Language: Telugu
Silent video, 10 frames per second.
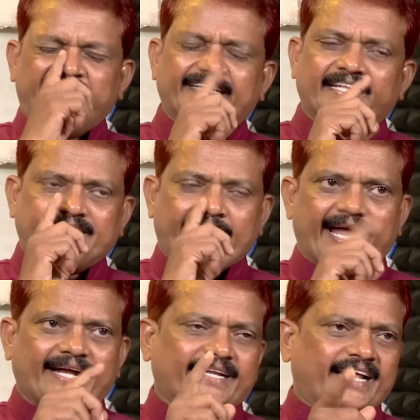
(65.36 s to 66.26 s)
దీన్ని
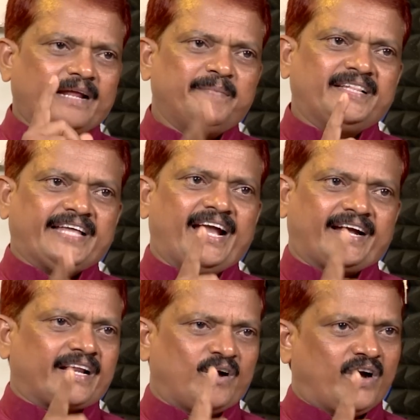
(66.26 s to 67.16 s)
దయాకర్ ఎర్రబెల్లి
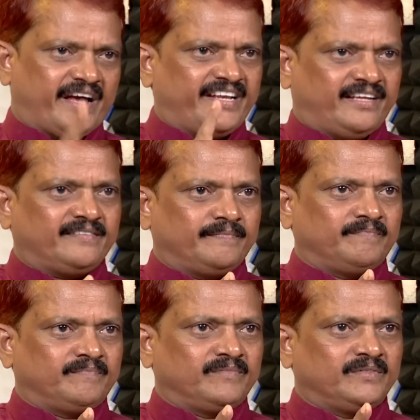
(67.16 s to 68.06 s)
దయాకర్ రావు కానీ
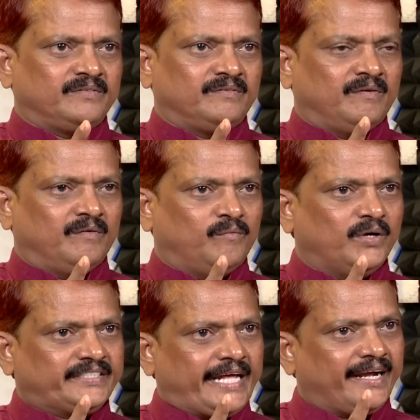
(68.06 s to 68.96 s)

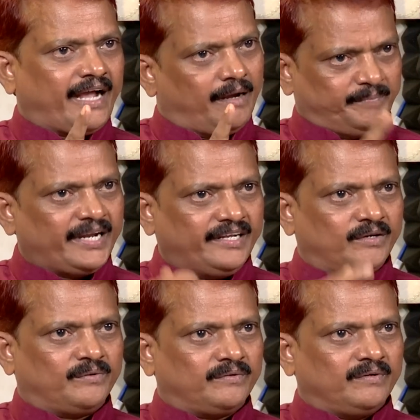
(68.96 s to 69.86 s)
వన్ ఐ ఐఎమ్
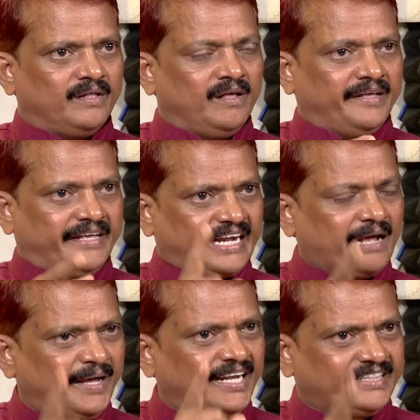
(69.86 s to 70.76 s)
టెలింగ్ యూ
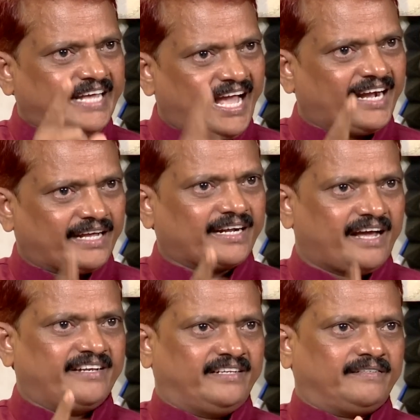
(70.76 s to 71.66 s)
ఎర్రబెల్లి దయాకర్
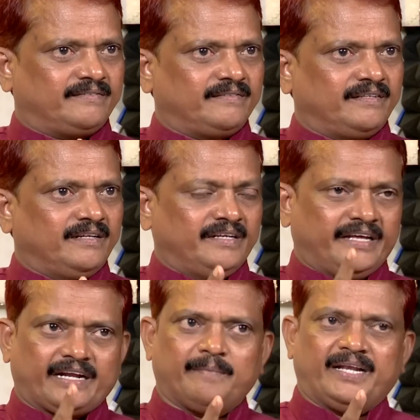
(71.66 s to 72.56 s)
కానీ
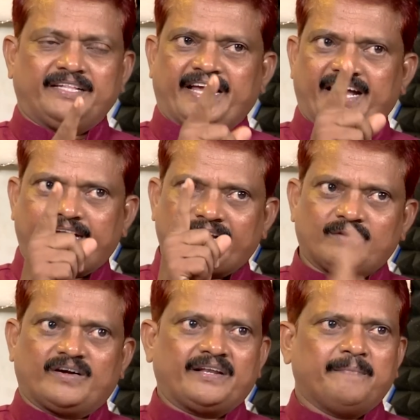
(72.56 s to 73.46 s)
ఎర్రబెల్లి దయాకర్
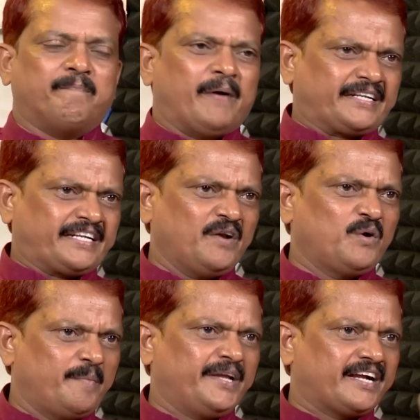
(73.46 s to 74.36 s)
రావు కానీ బట్టలు
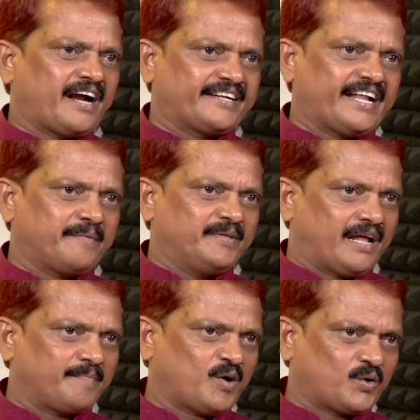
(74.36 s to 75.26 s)
ఉడబెక్కి కడ్రాయర్ మీద
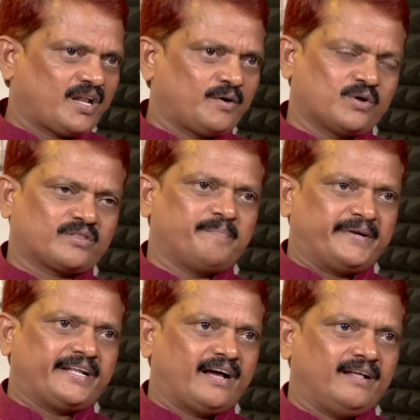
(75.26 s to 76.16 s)
హన్మకొండలో కొడతాం
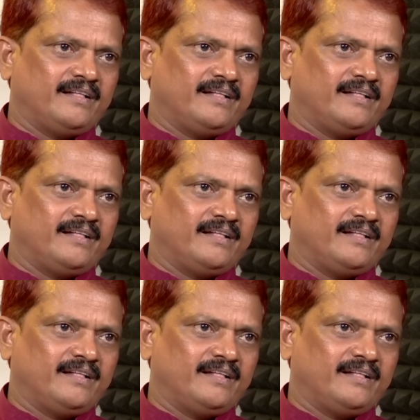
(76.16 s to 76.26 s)
బిడ్డ